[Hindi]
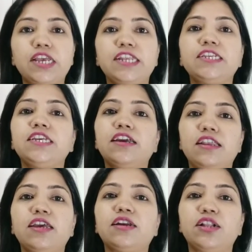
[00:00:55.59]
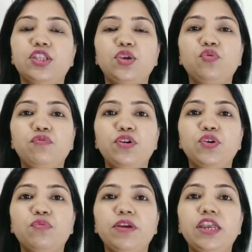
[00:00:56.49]
सारी चीजें क्लियर करती हूँ
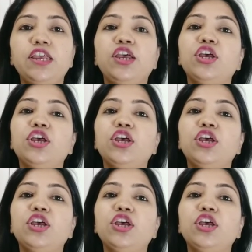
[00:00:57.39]
वीडियो में